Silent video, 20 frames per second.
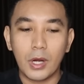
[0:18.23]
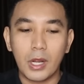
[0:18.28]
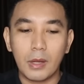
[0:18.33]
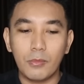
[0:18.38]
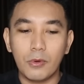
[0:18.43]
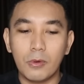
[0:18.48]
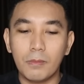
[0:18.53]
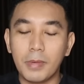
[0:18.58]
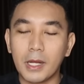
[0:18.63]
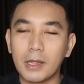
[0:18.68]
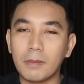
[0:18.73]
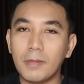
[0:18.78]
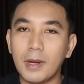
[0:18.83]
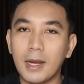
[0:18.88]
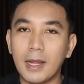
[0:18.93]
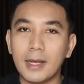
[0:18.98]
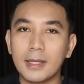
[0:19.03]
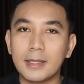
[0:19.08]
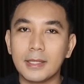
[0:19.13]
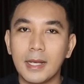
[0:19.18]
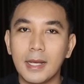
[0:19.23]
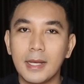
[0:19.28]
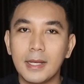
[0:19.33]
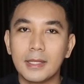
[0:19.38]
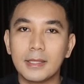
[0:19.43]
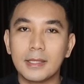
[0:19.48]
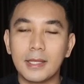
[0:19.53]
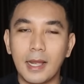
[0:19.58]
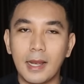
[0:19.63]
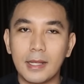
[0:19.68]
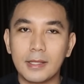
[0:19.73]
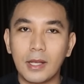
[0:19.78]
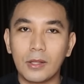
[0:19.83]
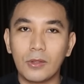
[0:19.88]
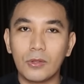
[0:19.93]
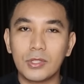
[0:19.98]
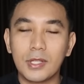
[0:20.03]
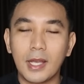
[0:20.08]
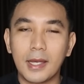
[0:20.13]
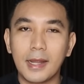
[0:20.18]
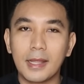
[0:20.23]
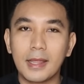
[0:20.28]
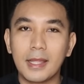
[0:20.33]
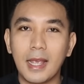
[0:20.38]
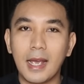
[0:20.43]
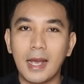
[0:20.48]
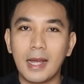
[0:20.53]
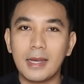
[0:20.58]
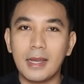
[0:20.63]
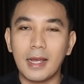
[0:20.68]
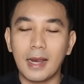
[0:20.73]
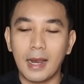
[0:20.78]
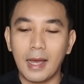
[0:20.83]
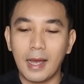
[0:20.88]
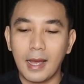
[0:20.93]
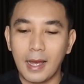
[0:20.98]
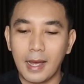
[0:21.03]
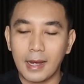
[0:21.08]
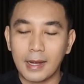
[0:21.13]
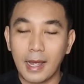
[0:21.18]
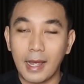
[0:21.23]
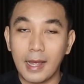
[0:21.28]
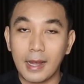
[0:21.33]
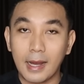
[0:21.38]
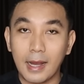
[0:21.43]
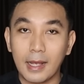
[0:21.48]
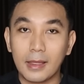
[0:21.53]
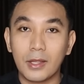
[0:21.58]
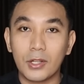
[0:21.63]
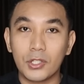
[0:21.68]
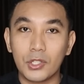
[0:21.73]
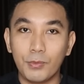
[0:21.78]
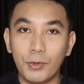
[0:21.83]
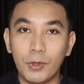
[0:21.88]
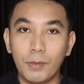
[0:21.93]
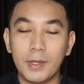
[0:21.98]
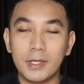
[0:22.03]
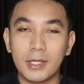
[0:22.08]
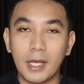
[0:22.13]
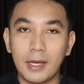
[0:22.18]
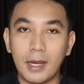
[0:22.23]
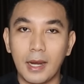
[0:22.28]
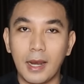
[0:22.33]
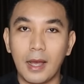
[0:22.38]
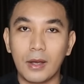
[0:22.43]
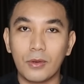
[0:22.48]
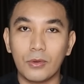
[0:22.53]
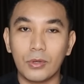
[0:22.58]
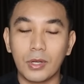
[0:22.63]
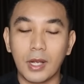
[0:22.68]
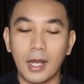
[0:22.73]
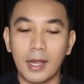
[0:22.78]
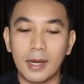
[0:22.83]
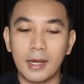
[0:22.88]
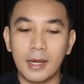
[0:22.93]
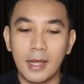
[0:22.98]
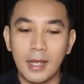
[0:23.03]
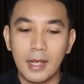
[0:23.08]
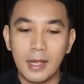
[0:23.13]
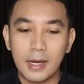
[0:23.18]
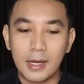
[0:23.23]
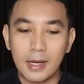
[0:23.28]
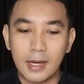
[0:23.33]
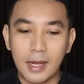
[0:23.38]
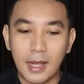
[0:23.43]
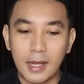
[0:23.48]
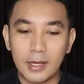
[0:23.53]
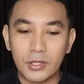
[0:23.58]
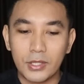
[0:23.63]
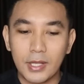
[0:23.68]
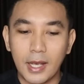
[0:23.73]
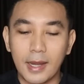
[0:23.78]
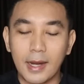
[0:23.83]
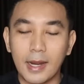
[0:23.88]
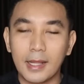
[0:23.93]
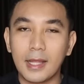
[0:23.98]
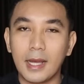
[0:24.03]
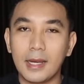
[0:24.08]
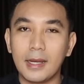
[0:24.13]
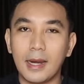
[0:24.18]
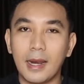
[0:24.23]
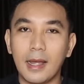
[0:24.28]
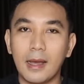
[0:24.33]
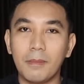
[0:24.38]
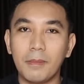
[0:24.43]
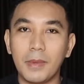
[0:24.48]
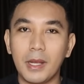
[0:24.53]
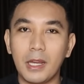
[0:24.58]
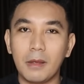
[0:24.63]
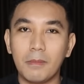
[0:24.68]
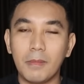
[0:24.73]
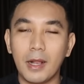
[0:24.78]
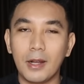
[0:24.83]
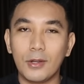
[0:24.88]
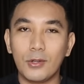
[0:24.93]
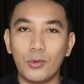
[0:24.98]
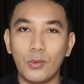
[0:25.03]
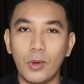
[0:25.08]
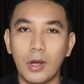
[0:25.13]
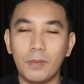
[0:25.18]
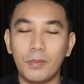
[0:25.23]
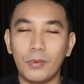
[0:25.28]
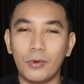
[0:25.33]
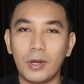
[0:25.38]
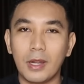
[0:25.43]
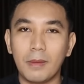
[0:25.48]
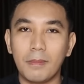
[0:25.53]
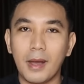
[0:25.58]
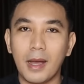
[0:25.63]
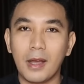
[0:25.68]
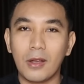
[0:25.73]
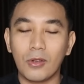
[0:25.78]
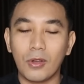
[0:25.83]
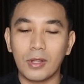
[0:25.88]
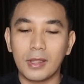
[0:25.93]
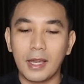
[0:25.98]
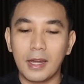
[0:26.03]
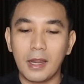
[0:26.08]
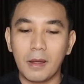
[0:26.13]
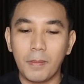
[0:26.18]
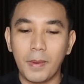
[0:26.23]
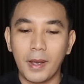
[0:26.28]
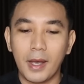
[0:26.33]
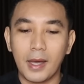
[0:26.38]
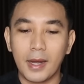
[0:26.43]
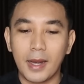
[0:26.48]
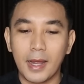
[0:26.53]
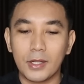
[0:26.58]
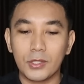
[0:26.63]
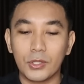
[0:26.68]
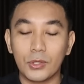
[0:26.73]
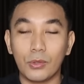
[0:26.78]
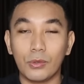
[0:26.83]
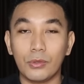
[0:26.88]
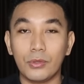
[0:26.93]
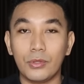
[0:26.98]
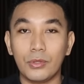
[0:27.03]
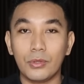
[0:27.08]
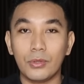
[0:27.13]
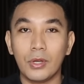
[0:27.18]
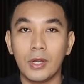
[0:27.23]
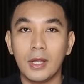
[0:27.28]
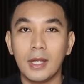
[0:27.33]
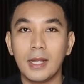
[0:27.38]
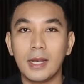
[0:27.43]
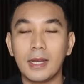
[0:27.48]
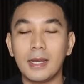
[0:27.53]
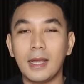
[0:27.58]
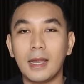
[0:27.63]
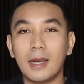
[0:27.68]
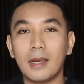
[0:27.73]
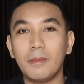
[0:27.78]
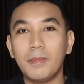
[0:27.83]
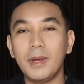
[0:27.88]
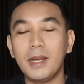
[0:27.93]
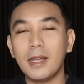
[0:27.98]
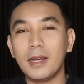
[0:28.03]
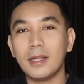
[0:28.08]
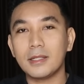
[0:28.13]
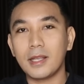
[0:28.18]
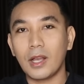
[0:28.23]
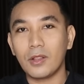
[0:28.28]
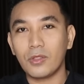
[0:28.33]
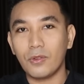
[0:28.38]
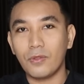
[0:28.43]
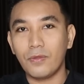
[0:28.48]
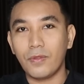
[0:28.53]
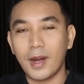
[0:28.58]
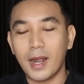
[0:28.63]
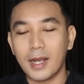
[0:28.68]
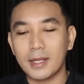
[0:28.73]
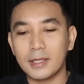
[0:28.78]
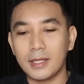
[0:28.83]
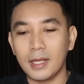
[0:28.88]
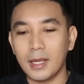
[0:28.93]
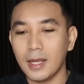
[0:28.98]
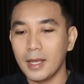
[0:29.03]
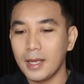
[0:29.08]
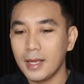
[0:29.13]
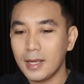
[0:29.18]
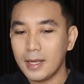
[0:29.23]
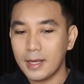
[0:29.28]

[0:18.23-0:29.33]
2014, salah satu syaratnya adalah hak angket tersebut bisa dilakukan dengan syarat adalah minimal 25 anggota DPR yang setuju dan lebih dari satu fraksi.